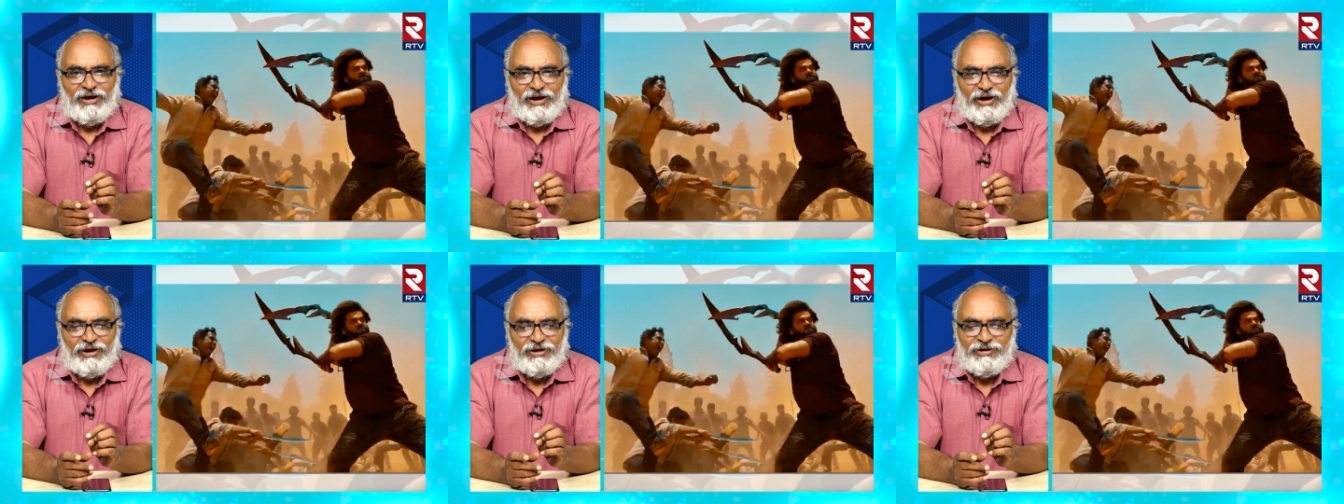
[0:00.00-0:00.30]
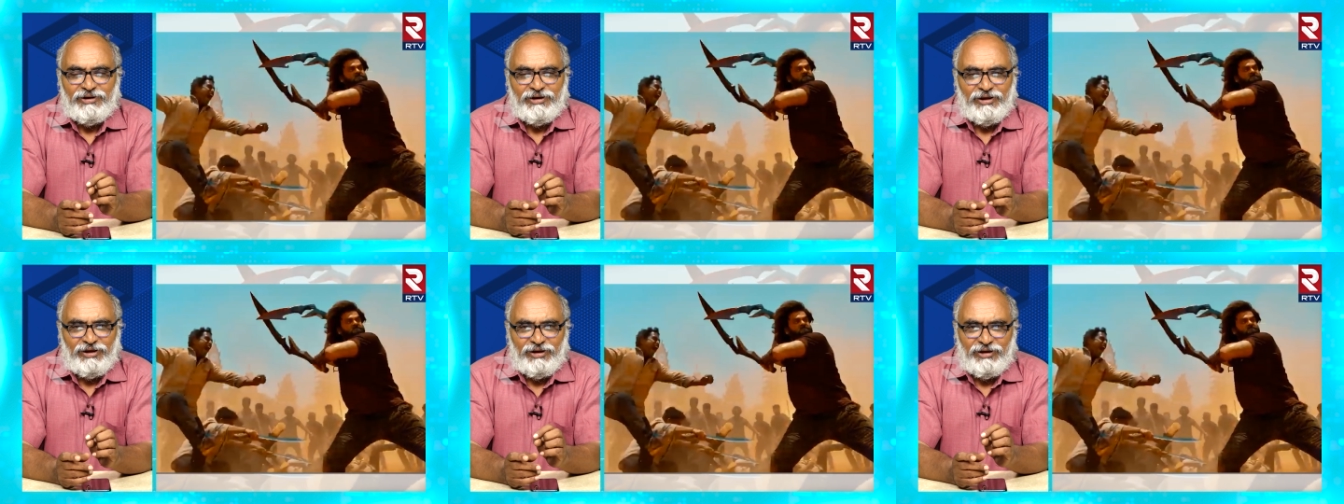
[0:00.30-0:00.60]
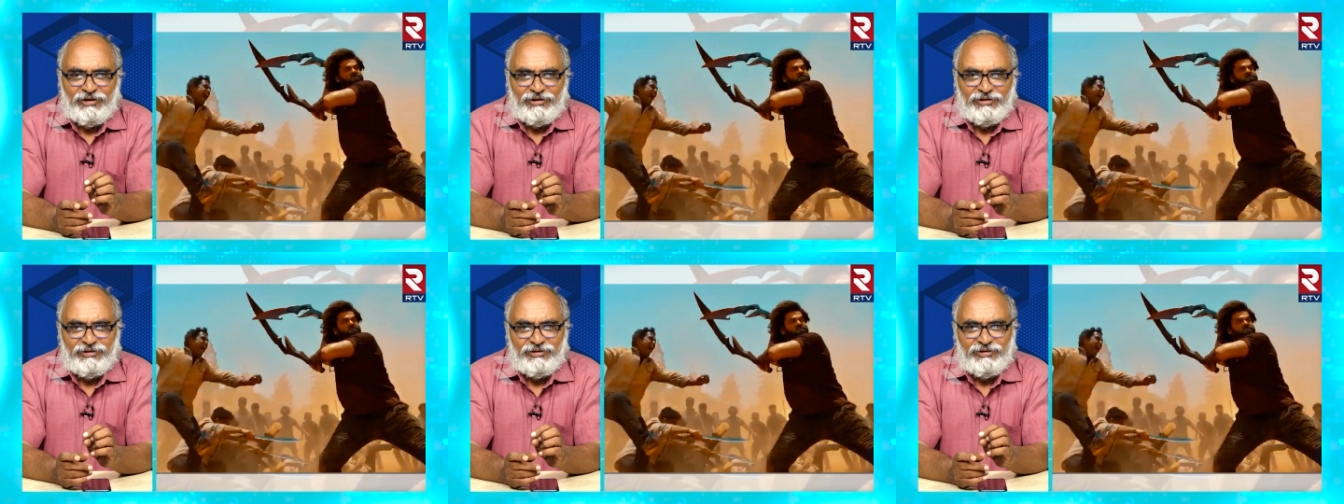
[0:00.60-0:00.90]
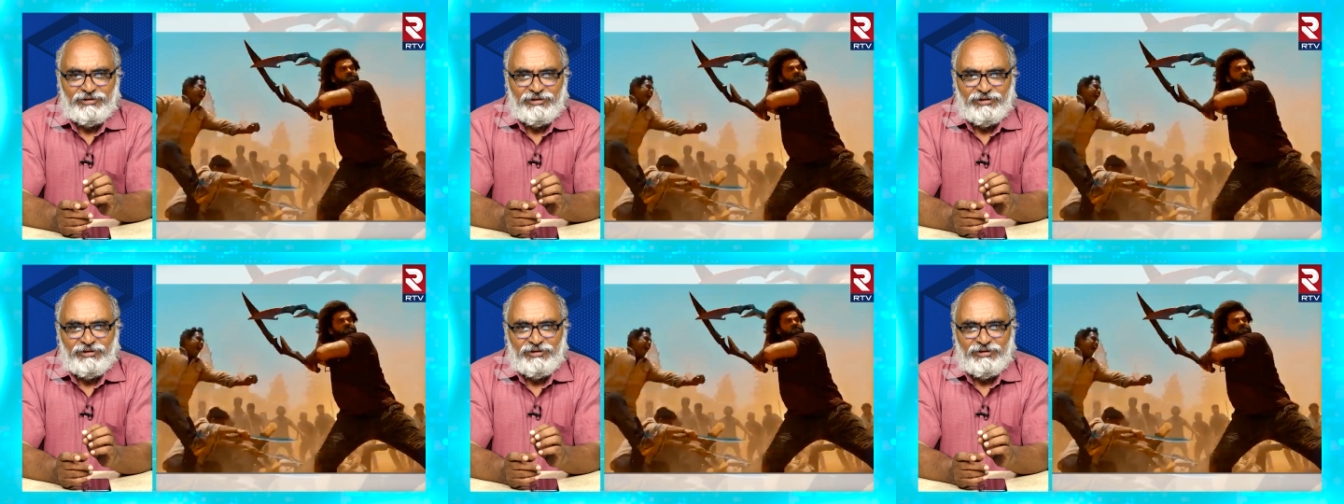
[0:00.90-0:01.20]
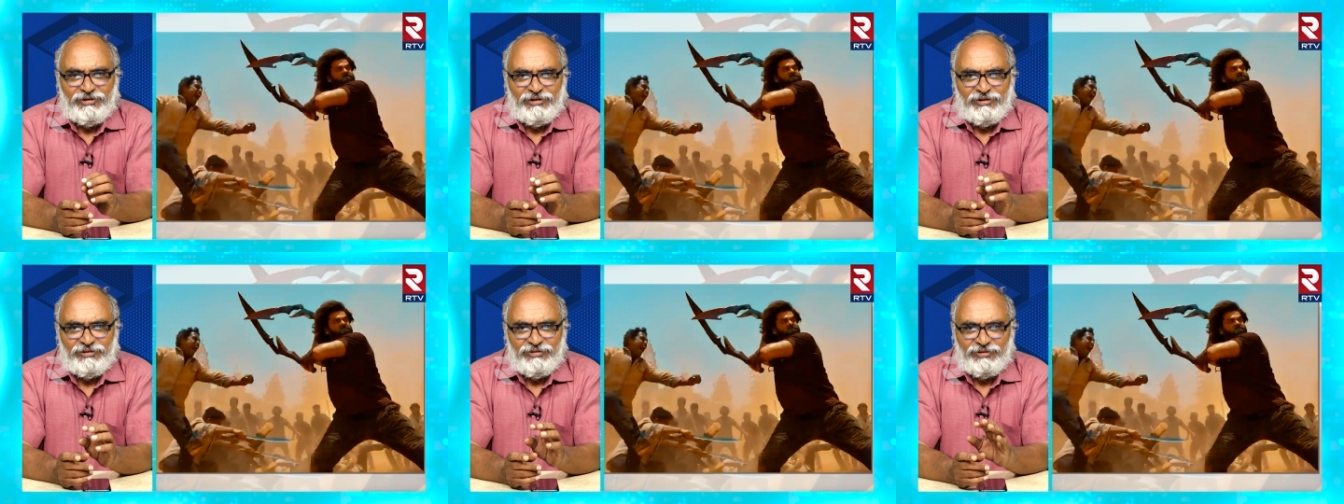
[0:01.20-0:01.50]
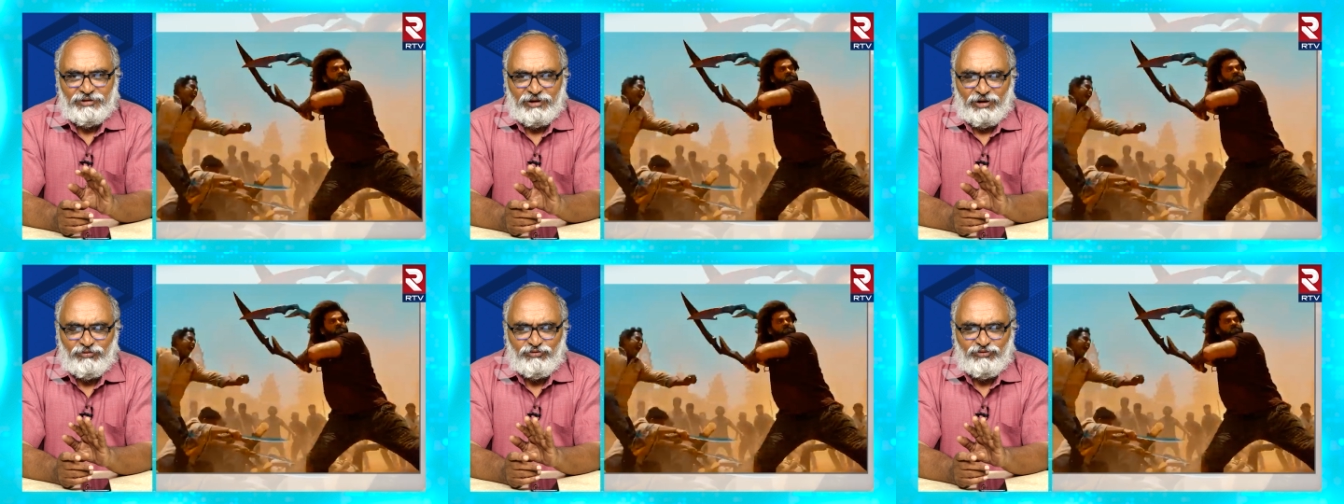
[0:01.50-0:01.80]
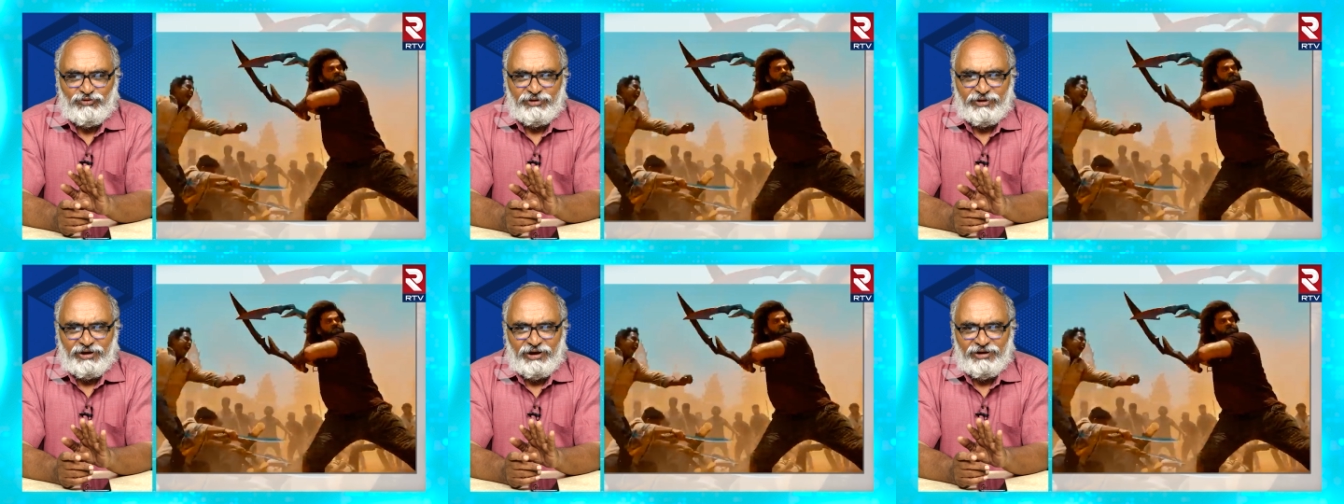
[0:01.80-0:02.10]
ఆయన
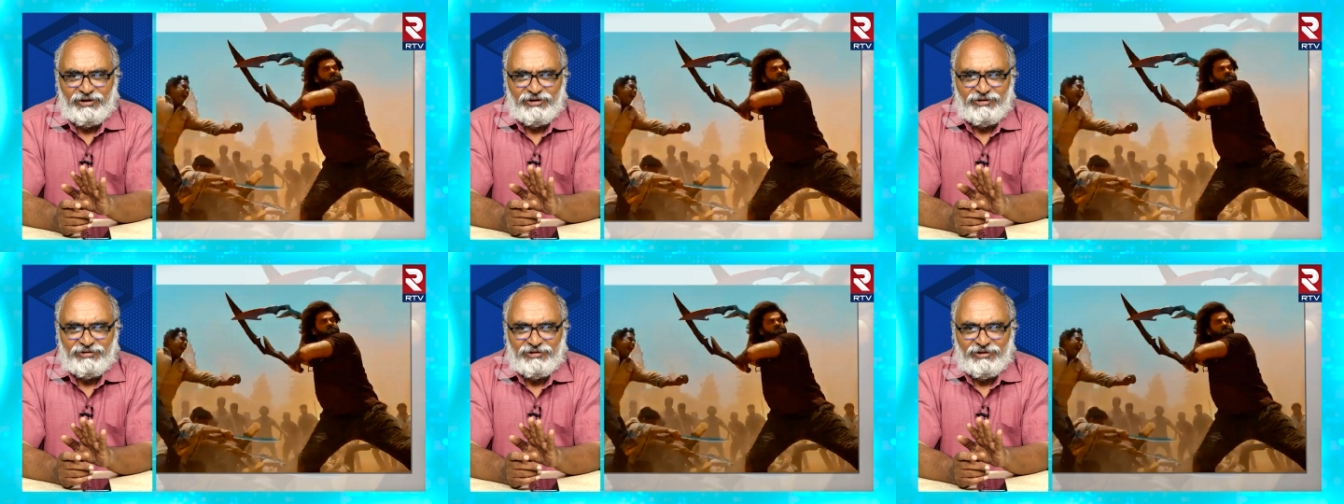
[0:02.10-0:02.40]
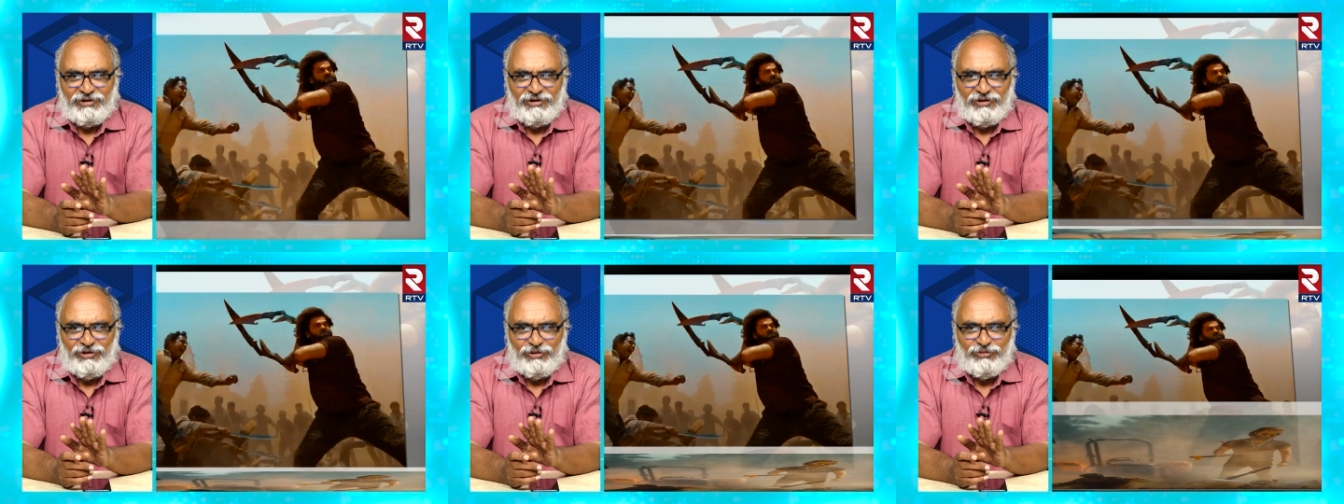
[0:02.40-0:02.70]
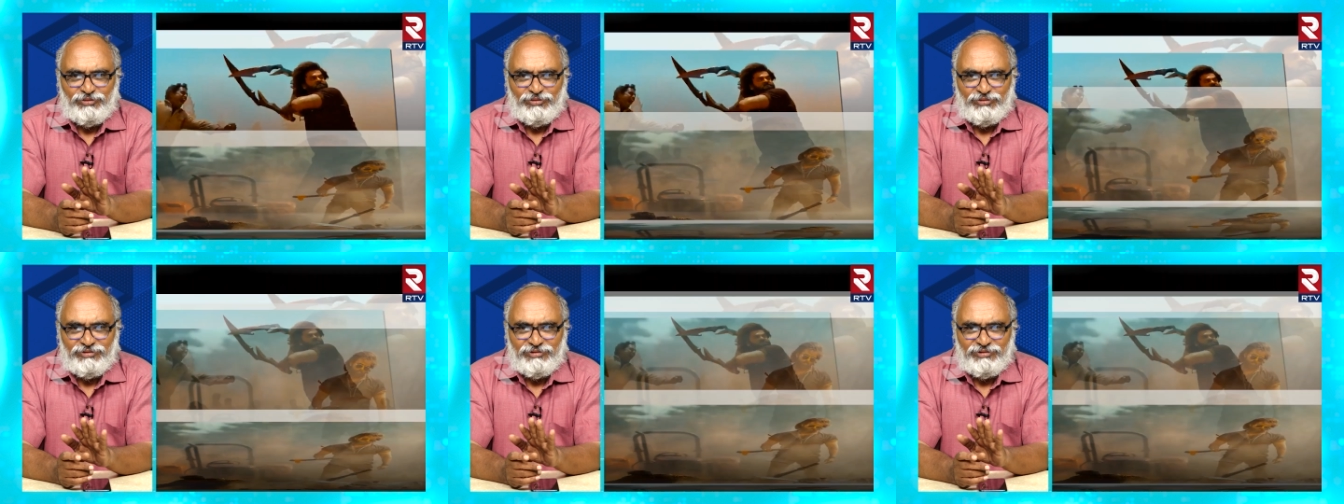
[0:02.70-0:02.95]
సాఫ్ట్ క్యారెక్టర్లు